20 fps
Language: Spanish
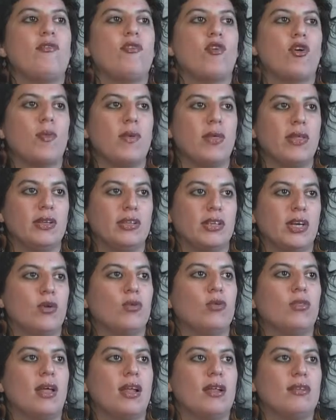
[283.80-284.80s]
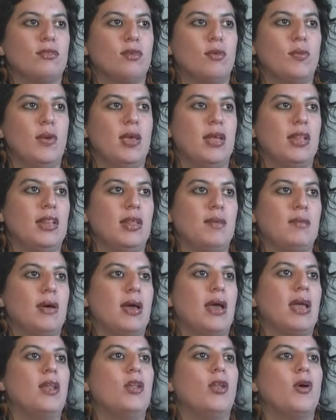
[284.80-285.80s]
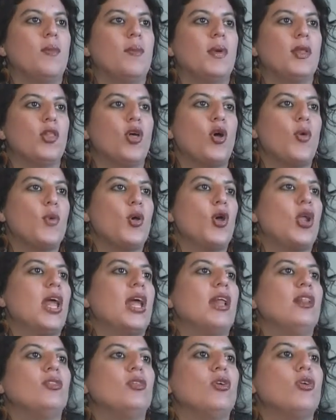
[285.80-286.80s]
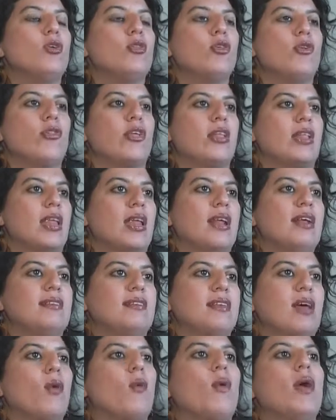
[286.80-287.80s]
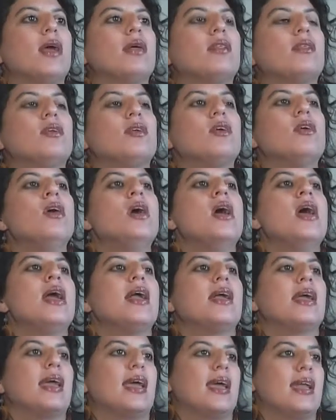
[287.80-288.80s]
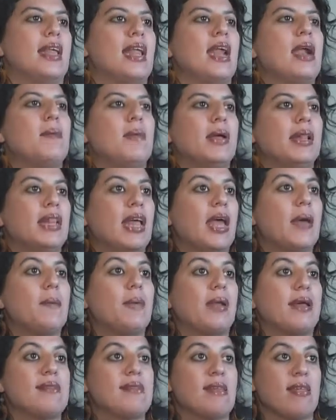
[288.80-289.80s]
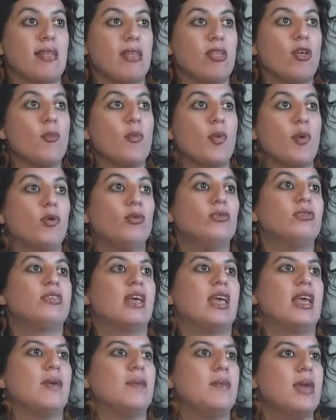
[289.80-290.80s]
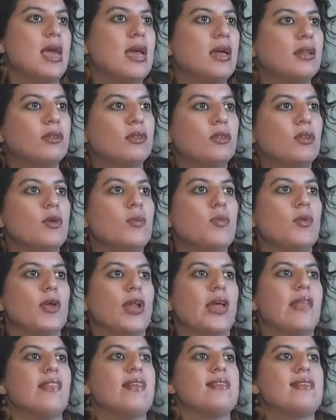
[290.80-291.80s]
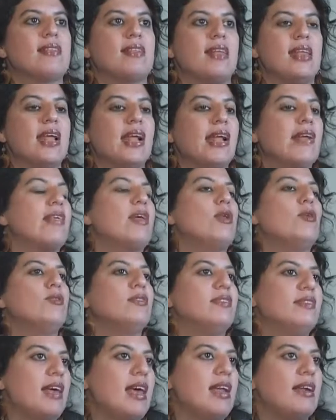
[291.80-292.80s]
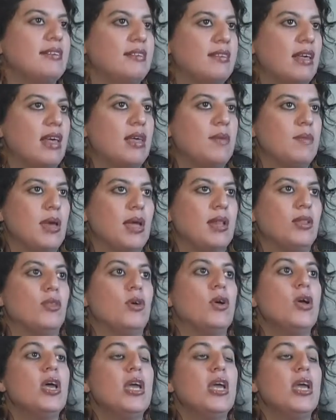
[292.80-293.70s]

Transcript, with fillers: formas de reclutar a sus víctimas. En los métodos violentos, donde tenés el secuestro, que generalmente es precedido por un seguimiento, por ende se tiene que denunciar el seguimiento.